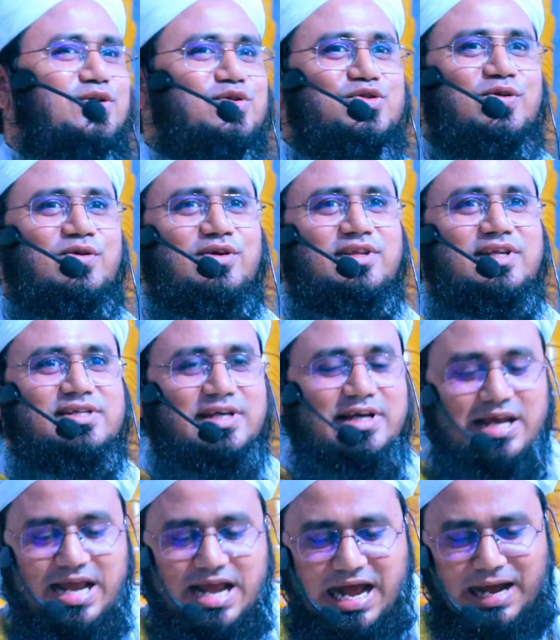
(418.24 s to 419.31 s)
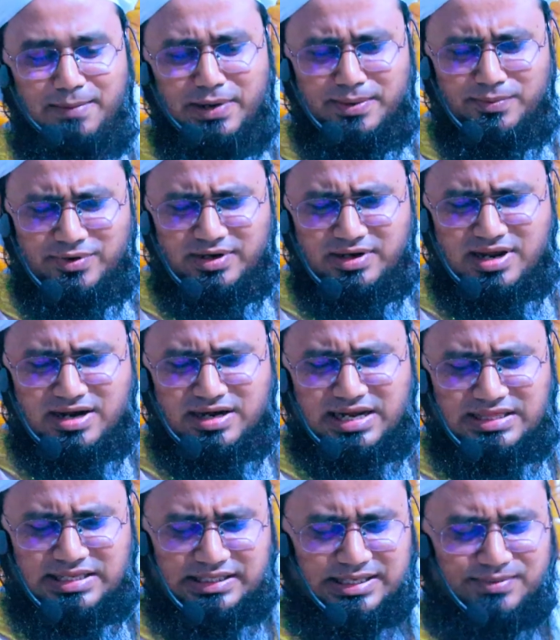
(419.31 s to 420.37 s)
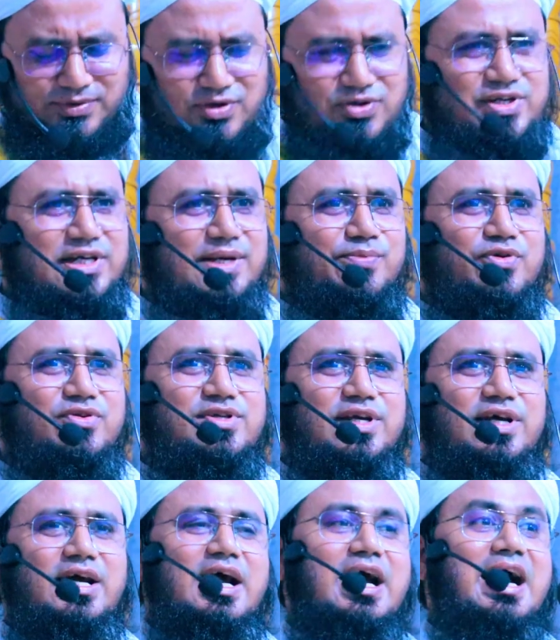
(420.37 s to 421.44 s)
সে গোসল করতেছে আবার মনে হয় না না এদিক দিয়ে মনে ছিটা পড়ছে